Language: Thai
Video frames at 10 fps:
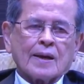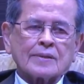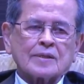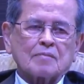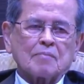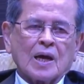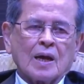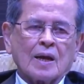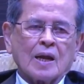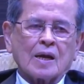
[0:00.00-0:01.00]
ถึงแม้
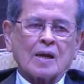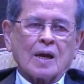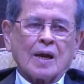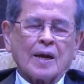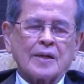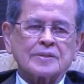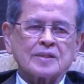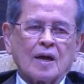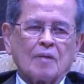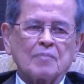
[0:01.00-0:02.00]
ร่างกายจะ
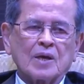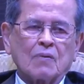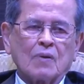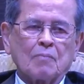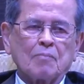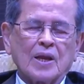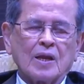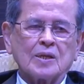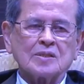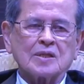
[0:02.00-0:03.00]
มีความเป็นอนิ
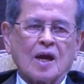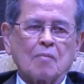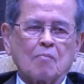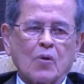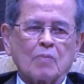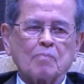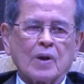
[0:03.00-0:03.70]
จจังหมดไป